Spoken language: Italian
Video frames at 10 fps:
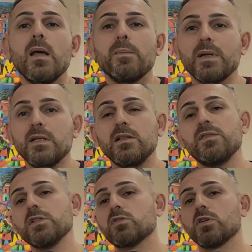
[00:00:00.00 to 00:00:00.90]
per, il
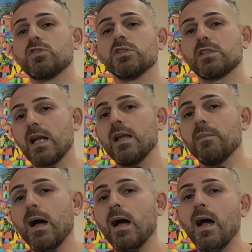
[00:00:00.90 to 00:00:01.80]
difensore centrale,
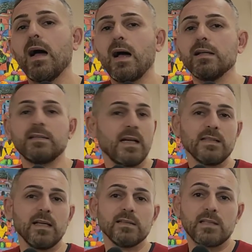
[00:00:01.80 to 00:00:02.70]
ma andrei
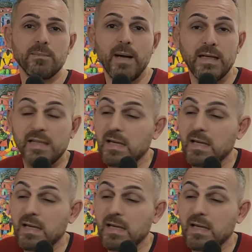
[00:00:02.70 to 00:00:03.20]
da altre parti,